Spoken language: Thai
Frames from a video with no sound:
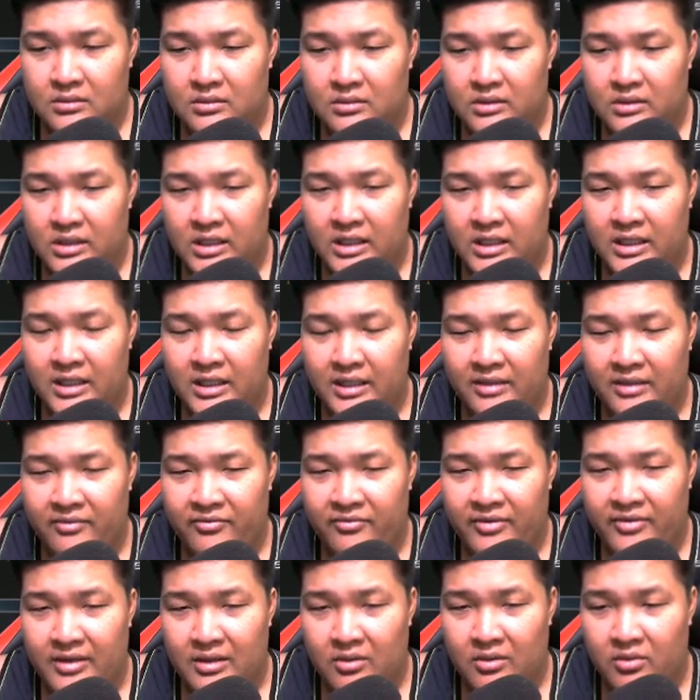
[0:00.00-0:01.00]
นะฮะเอฟเฟ
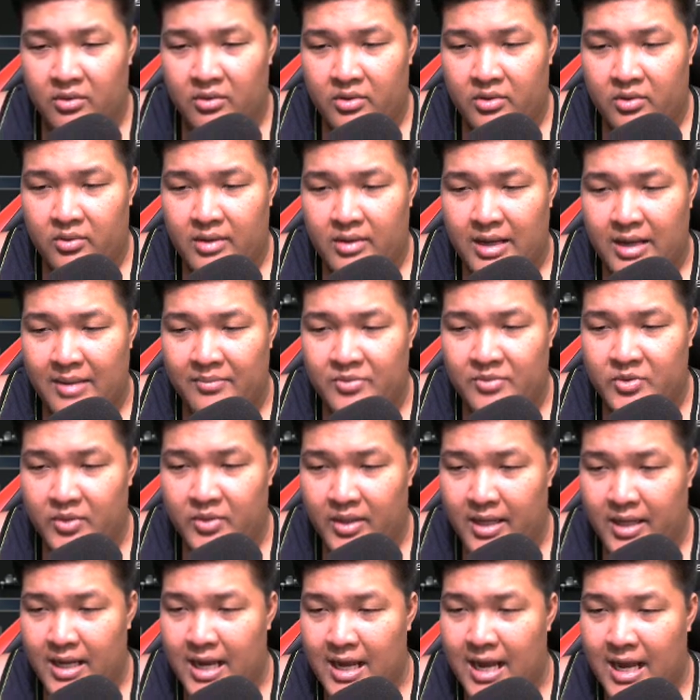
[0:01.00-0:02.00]
กต์โฮโลแกรมสวย
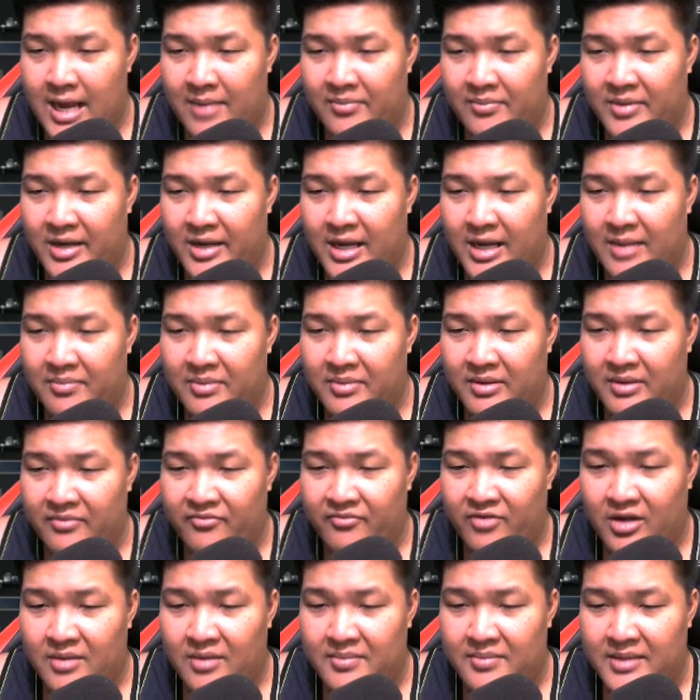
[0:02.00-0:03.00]
งาม นะครับ กิฟ
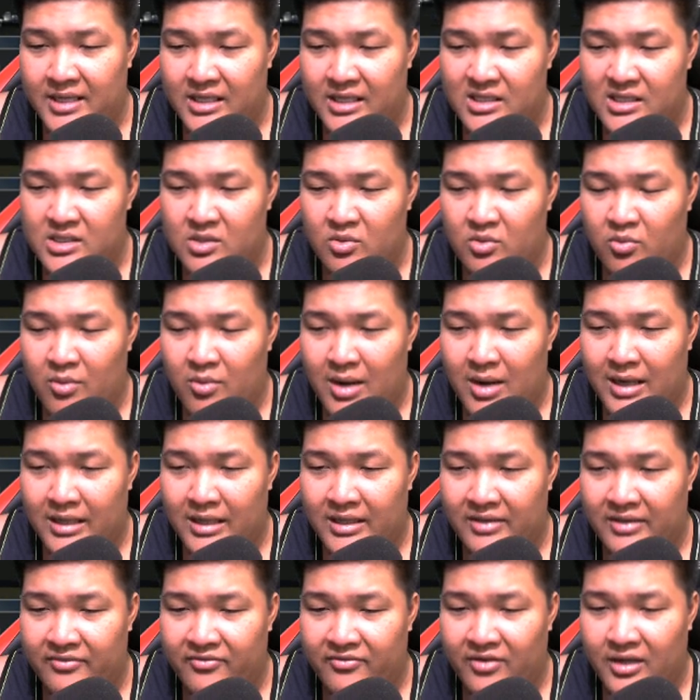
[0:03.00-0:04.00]
ฟันพีเอจีวัน
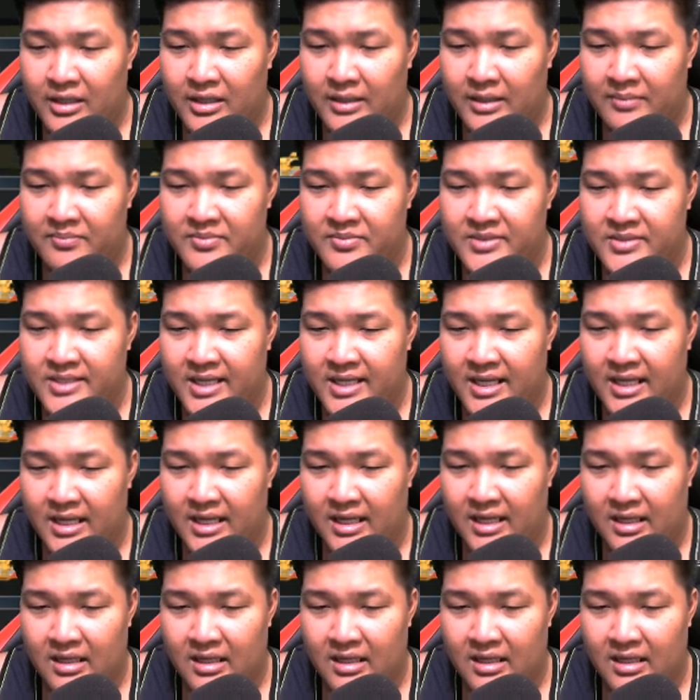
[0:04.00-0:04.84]
กิฟฟันเอ็มสี่